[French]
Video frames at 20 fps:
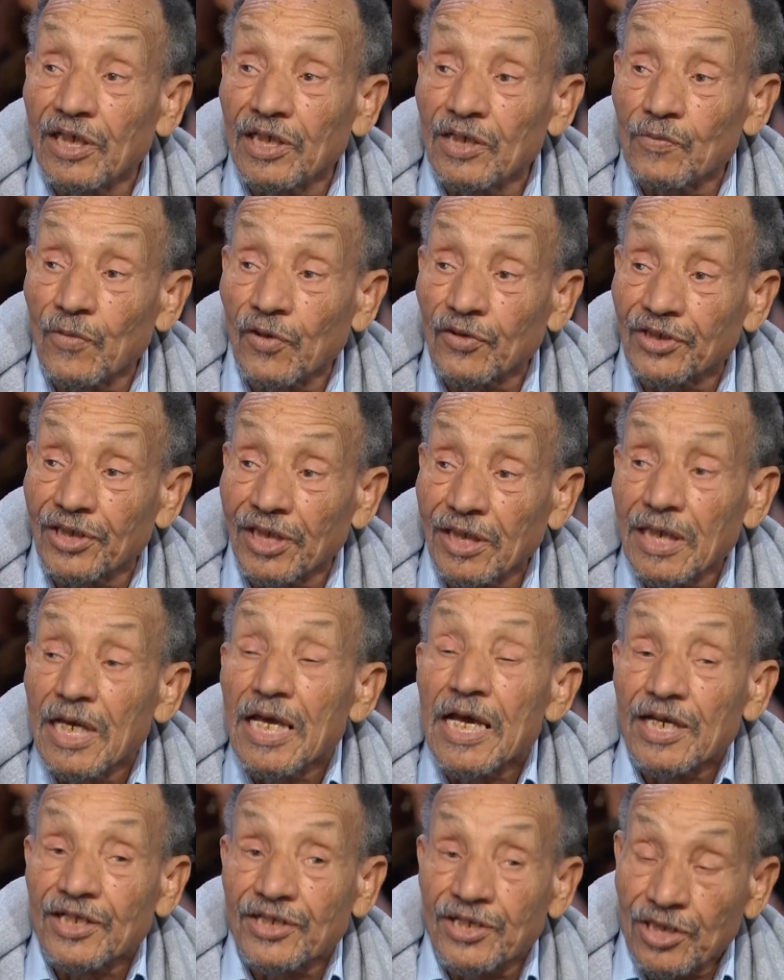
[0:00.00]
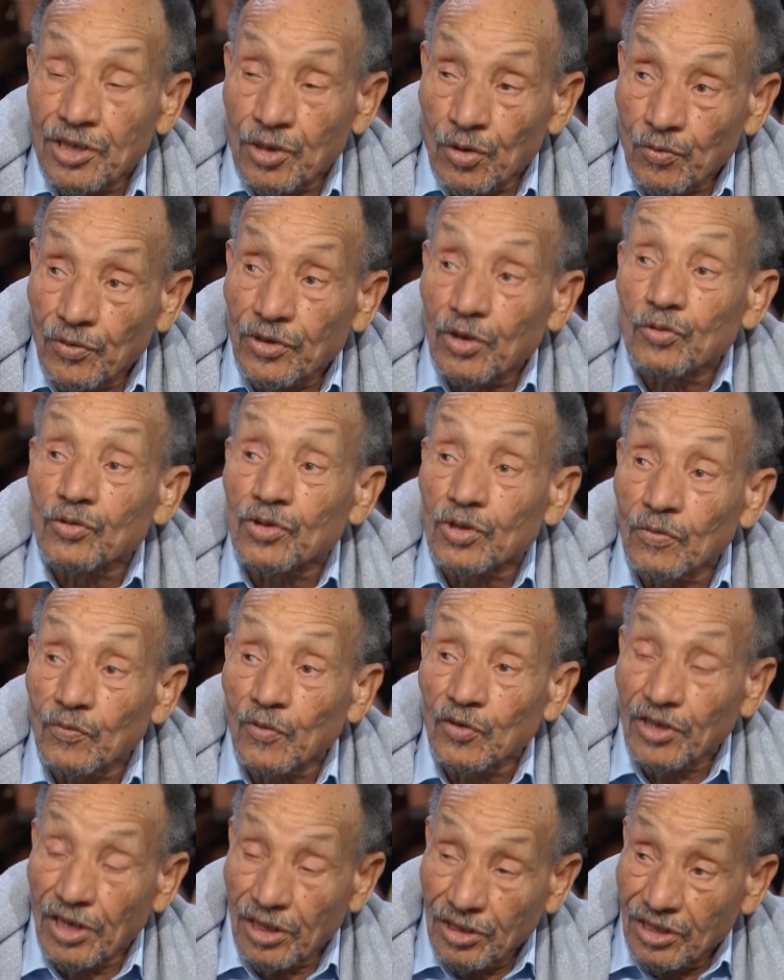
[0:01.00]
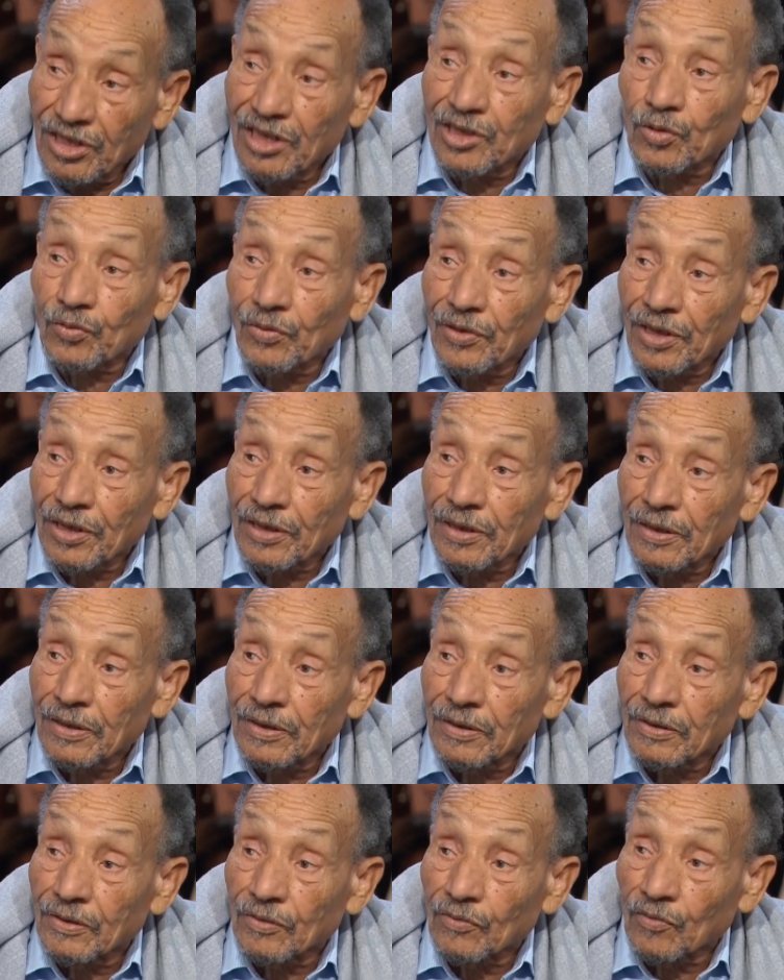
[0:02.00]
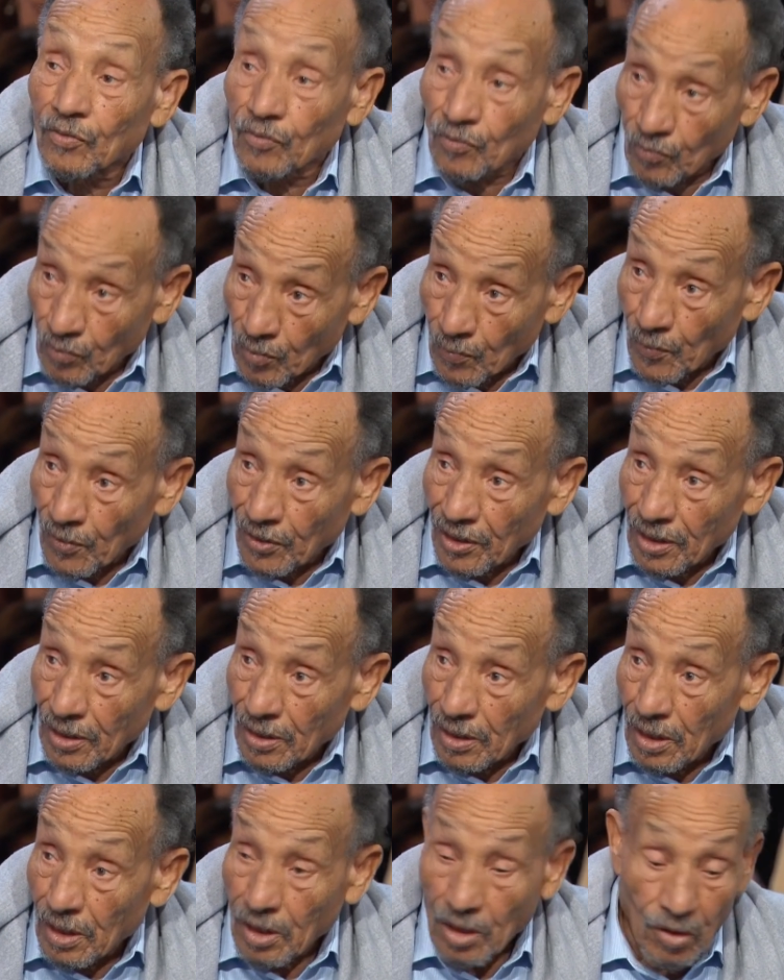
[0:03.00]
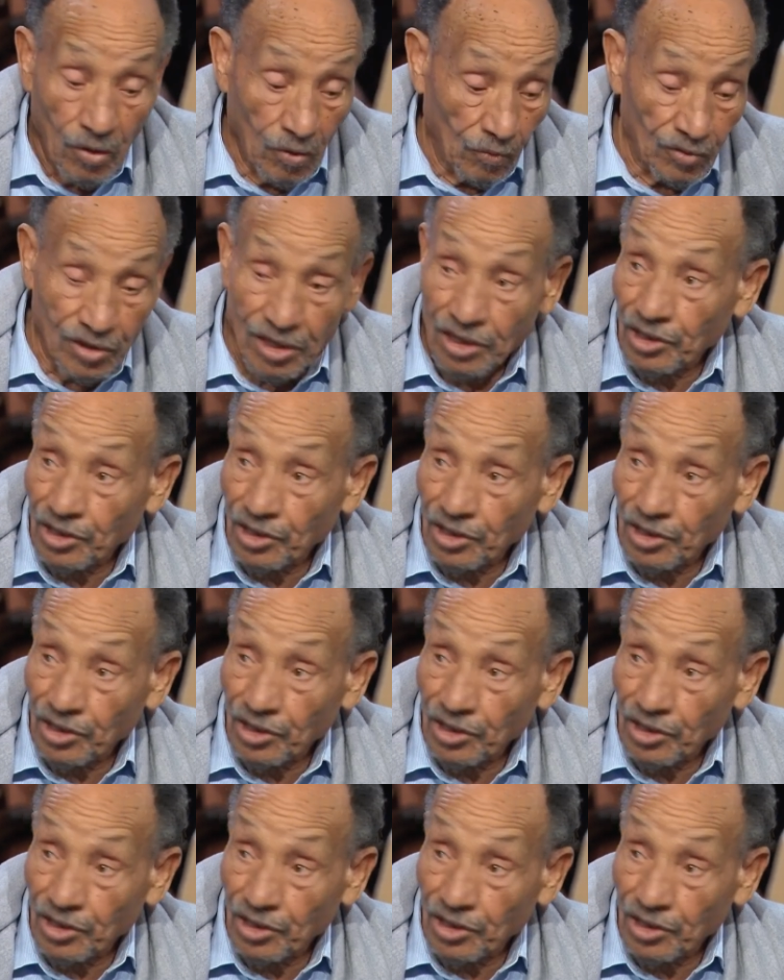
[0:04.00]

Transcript: alimentaire, c'est celui que nous sommes en train de détruire. Vous, comprenez Vous